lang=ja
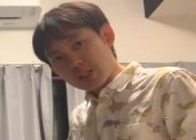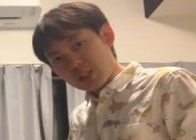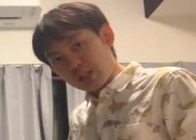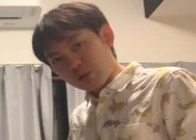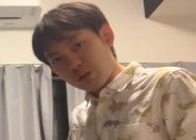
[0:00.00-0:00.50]
じに
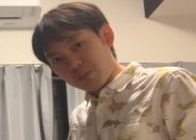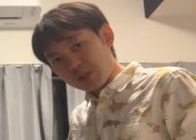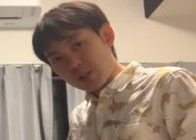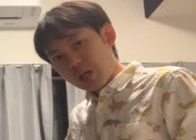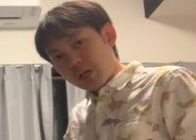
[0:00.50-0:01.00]
なっていま
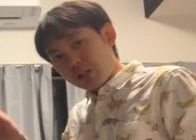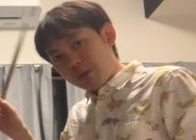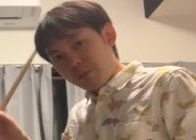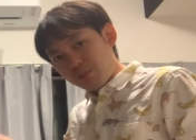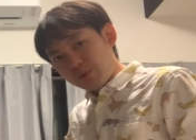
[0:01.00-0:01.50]
す。で
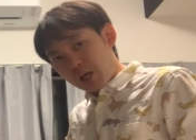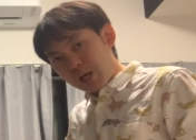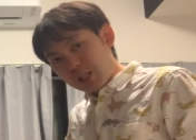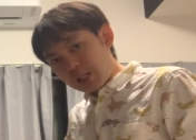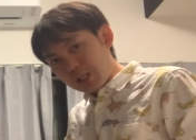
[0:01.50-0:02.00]
も、慣
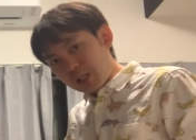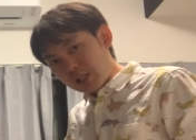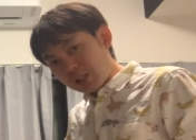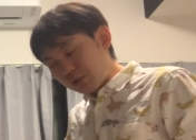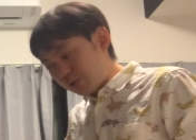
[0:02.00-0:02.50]
れて
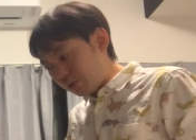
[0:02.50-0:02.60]
く